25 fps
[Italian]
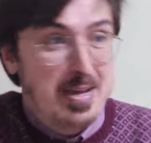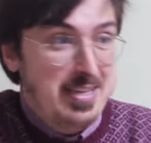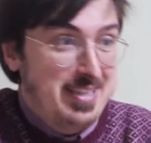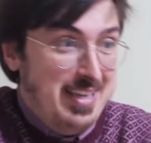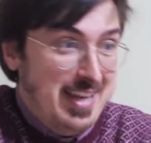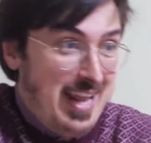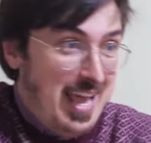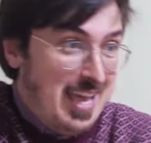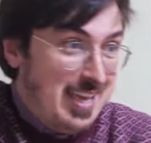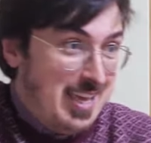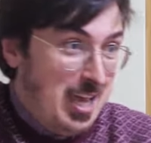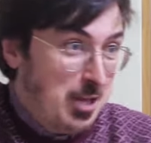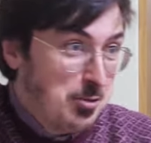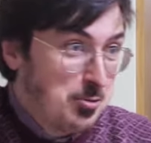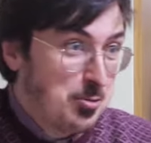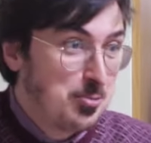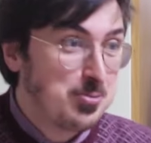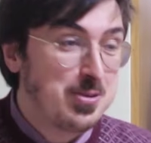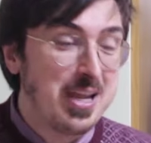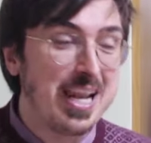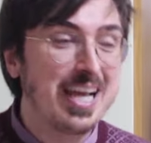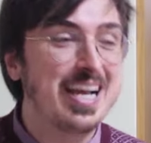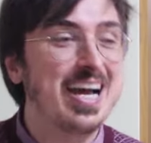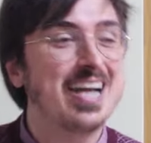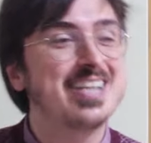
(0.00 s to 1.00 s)
beh direi che ha
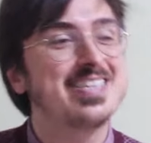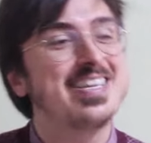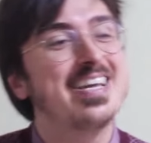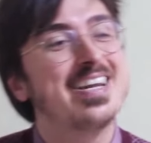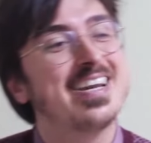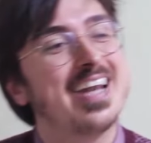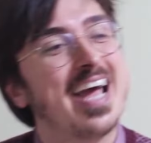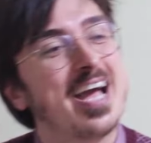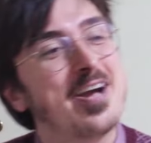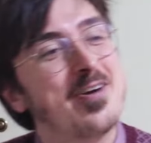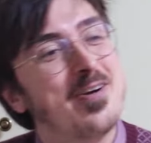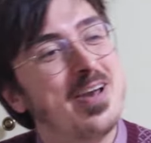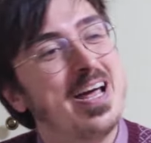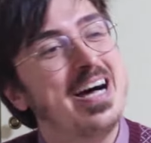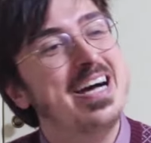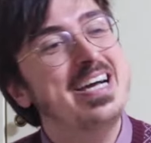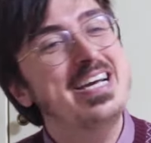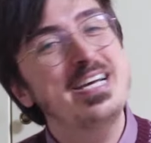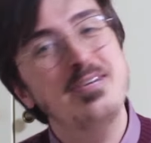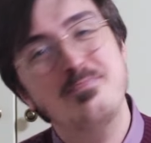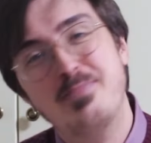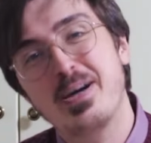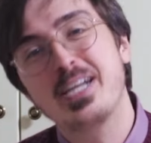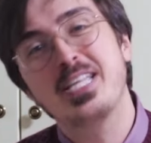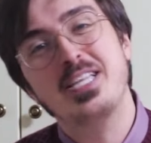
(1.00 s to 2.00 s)
tutte le carte in
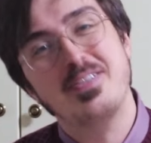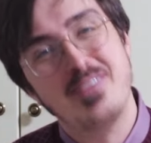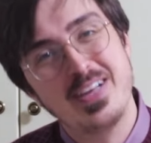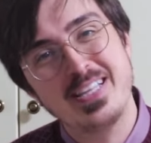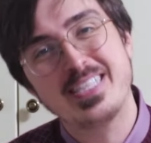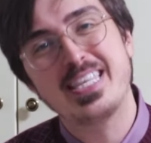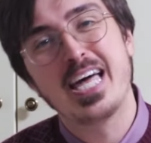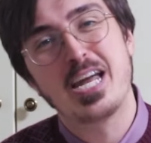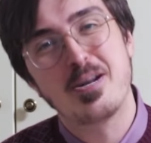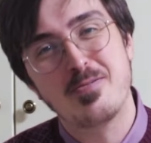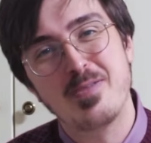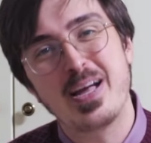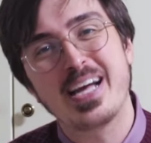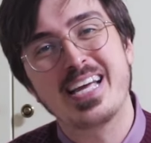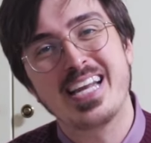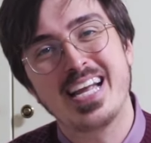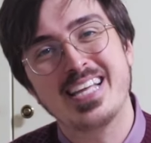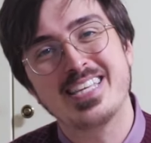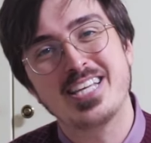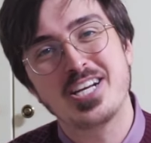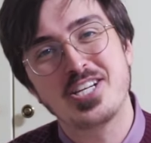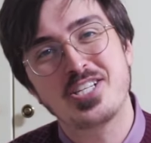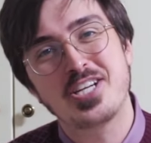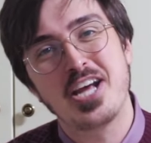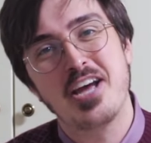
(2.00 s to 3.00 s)
regola per diventare una
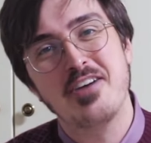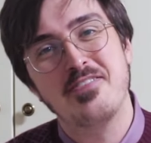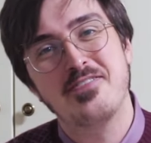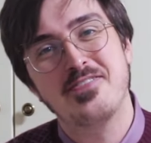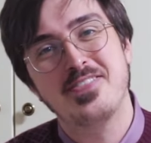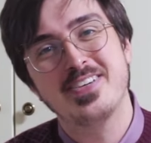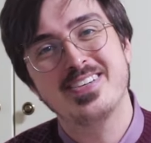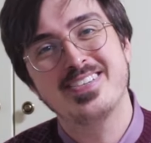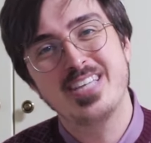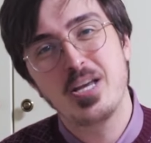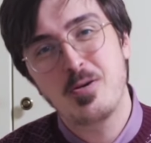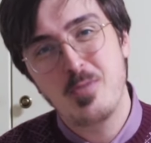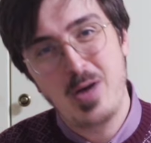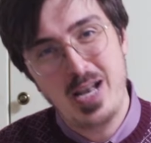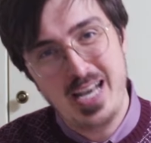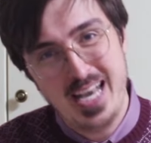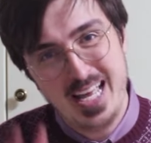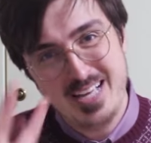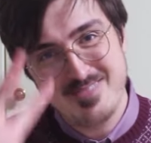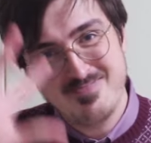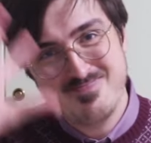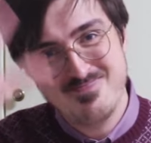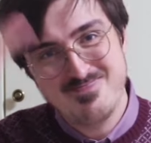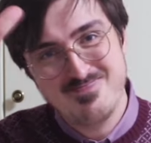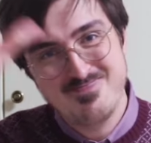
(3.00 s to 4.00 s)
grande chef, di
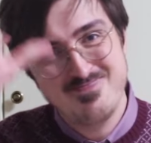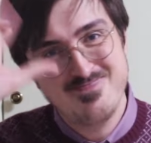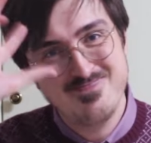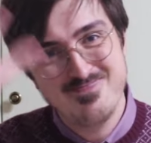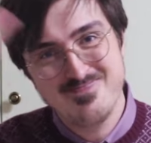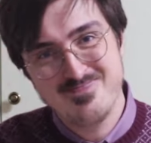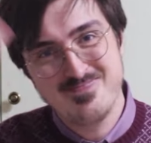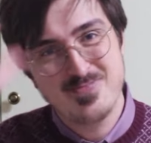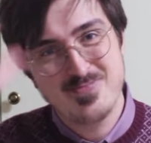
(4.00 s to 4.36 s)
quelle